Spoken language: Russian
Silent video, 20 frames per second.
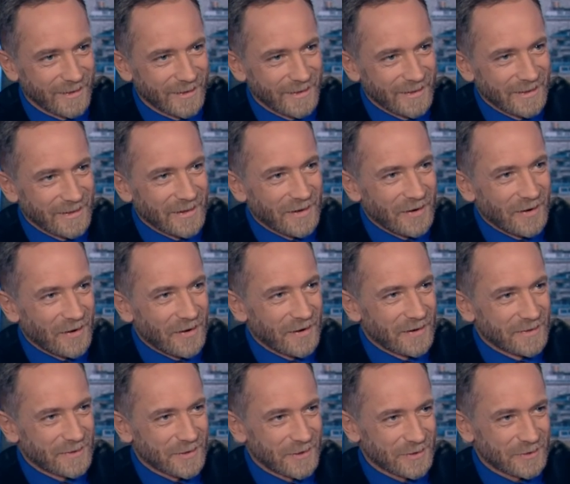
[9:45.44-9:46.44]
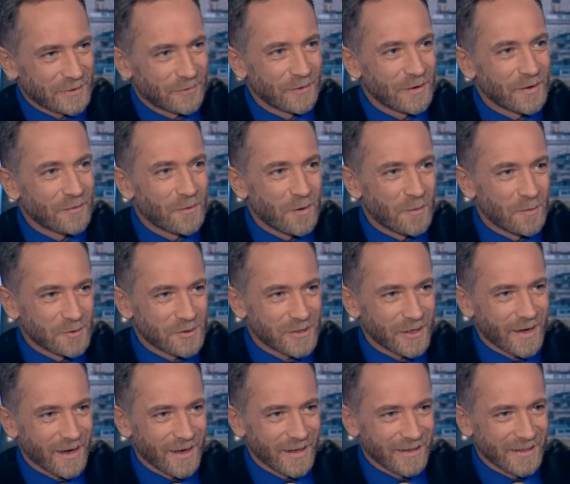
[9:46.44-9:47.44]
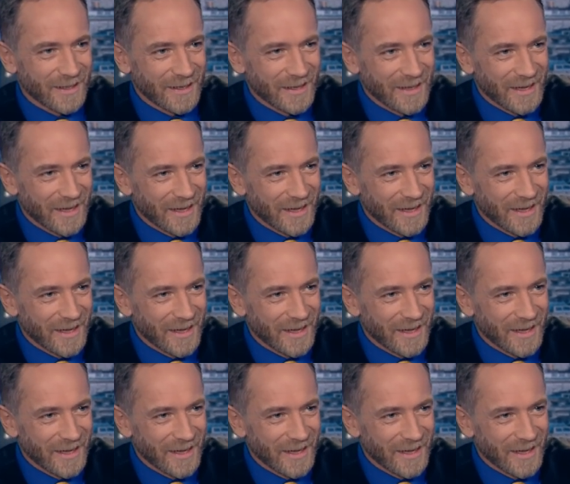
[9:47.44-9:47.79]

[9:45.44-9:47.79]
Нет. Своего музыканта? Нет.